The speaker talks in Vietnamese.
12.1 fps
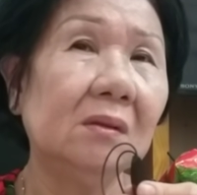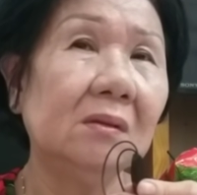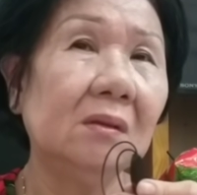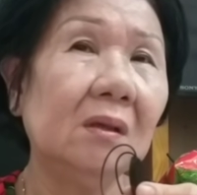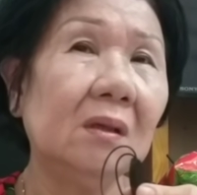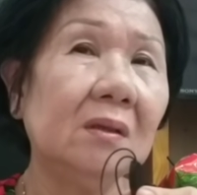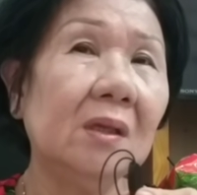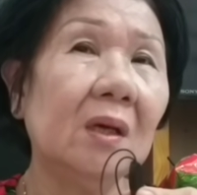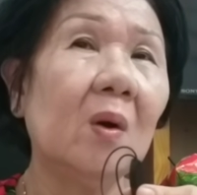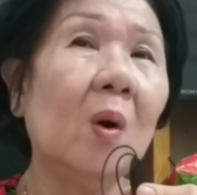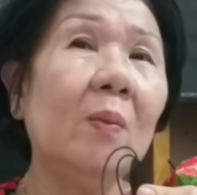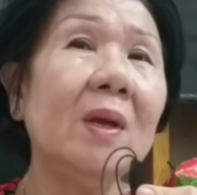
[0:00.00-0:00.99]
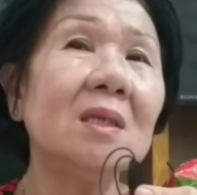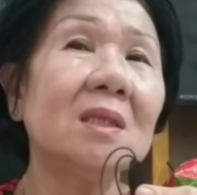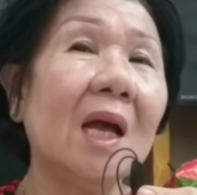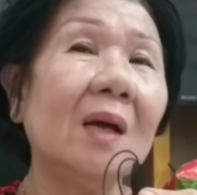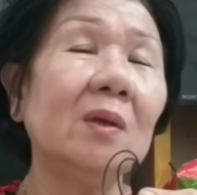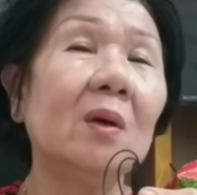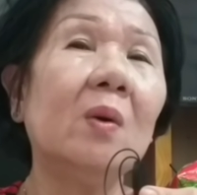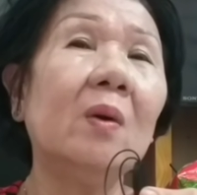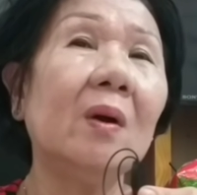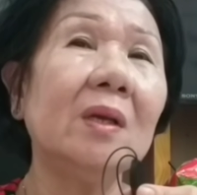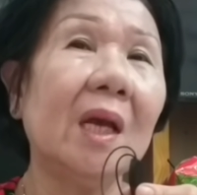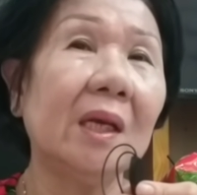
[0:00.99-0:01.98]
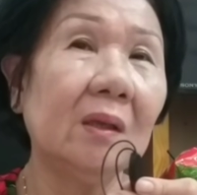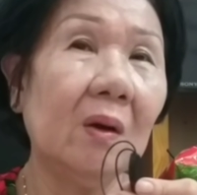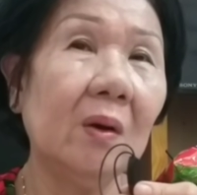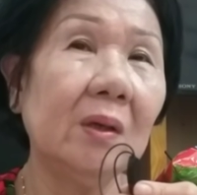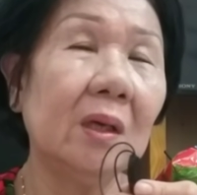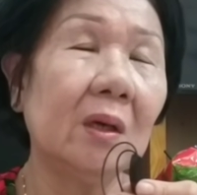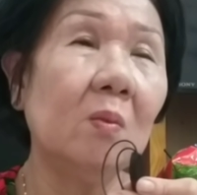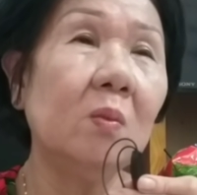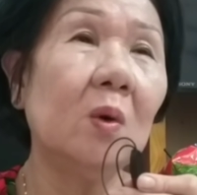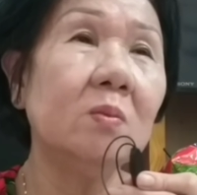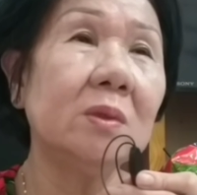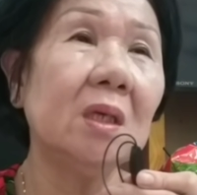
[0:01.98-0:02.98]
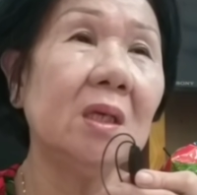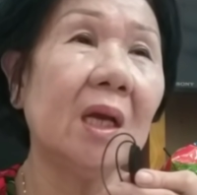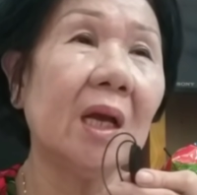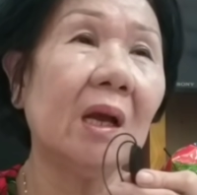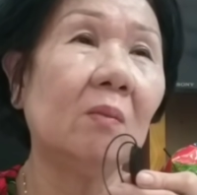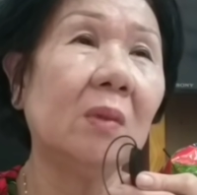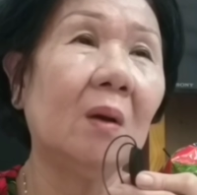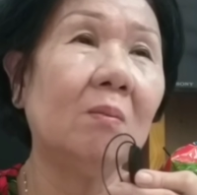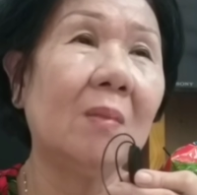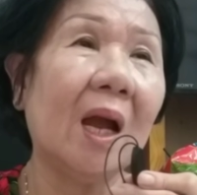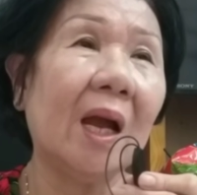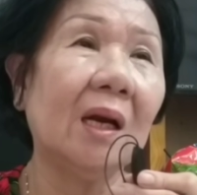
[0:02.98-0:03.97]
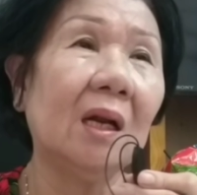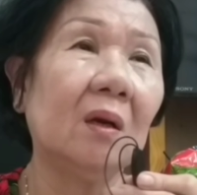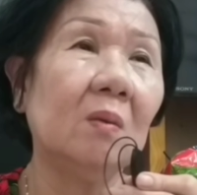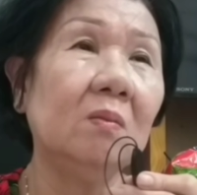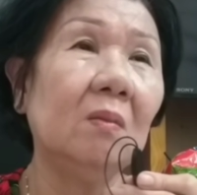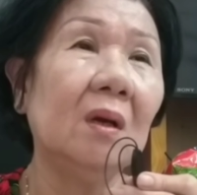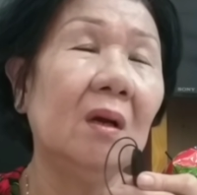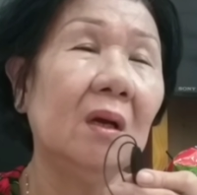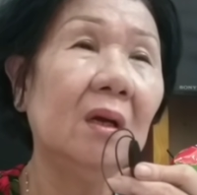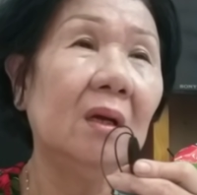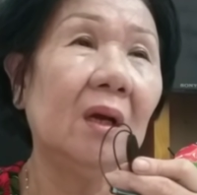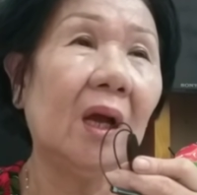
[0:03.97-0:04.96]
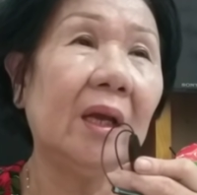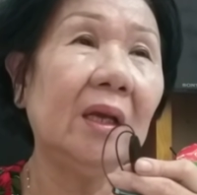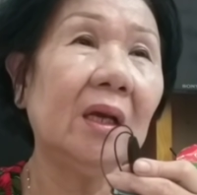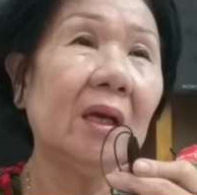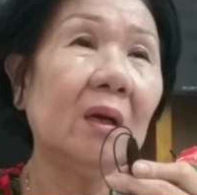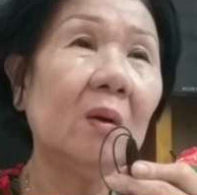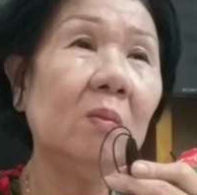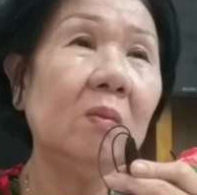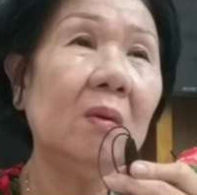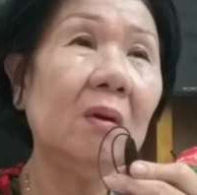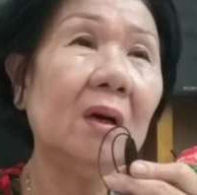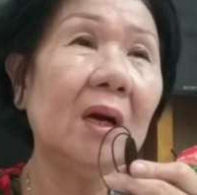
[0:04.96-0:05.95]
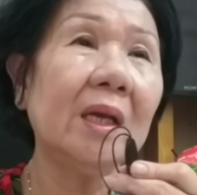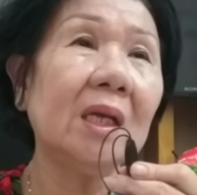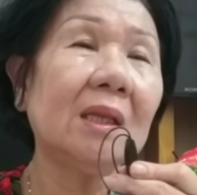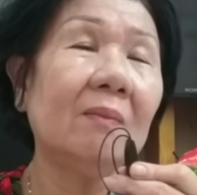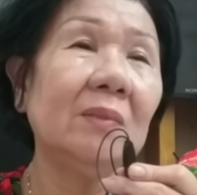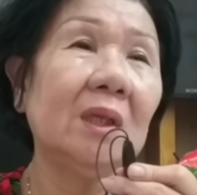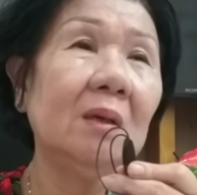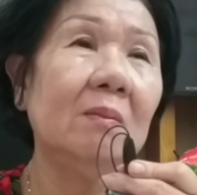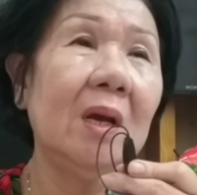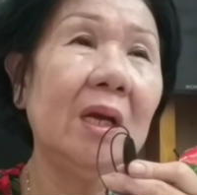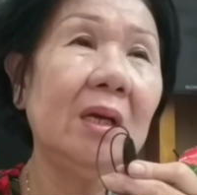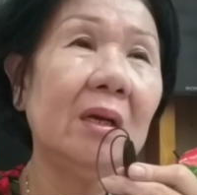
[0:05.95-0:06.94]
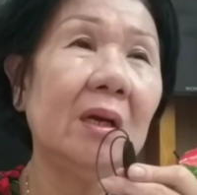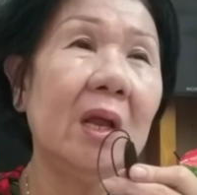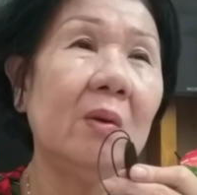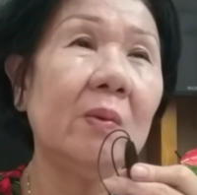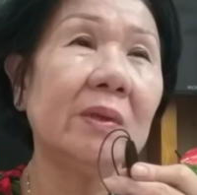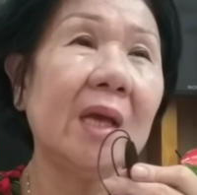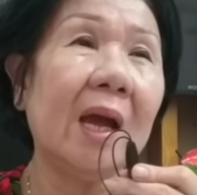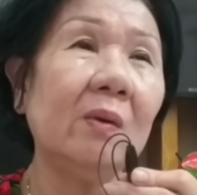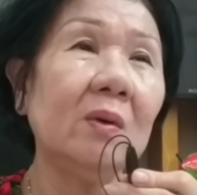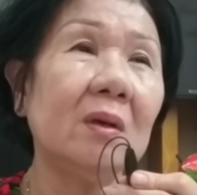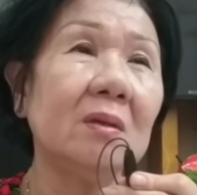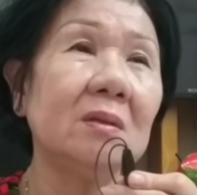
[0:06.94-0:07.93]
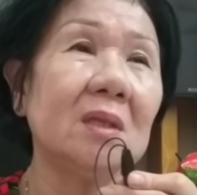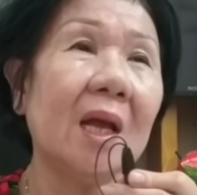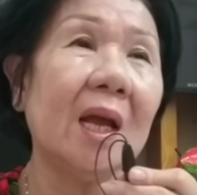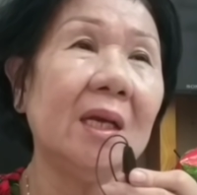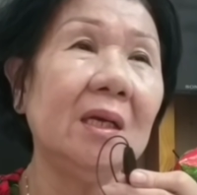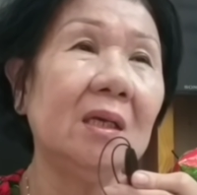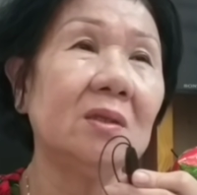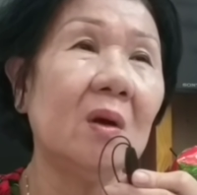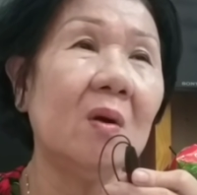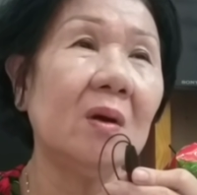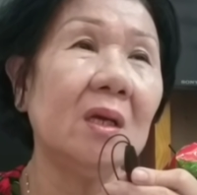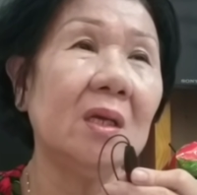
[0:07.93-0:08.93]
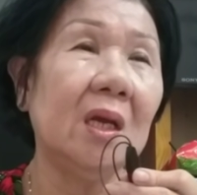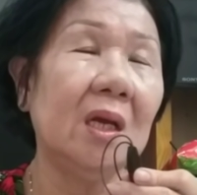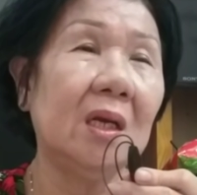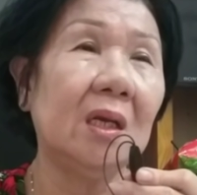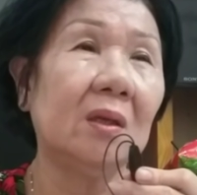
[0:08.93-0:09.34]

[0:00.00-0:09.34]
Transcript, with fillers: Đó, giờ cô biết sao thì cô nói vậy thôi, cũng xin các cộng đồng mạng là cũng hãy cũng lấy cái tâm từ bi, rồi nếu mà cháu nó có sai sót cái gì thì